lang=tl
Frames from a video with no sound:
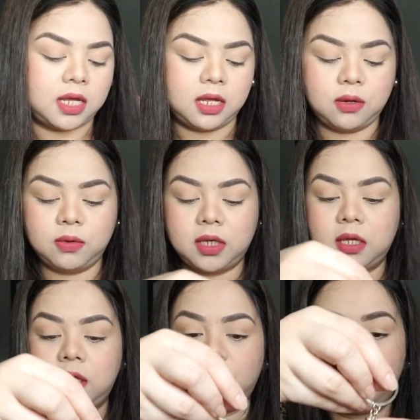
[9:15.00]
na Hello
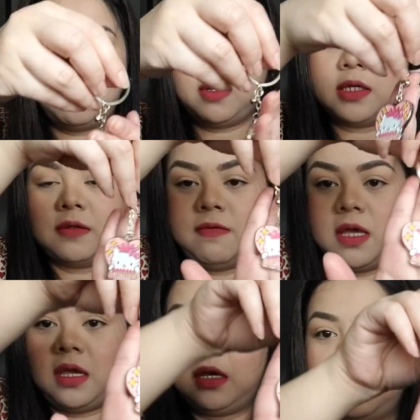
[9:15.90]
Kitty from Las
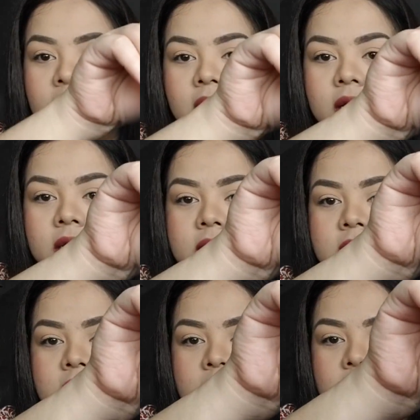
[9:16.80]
Vegas.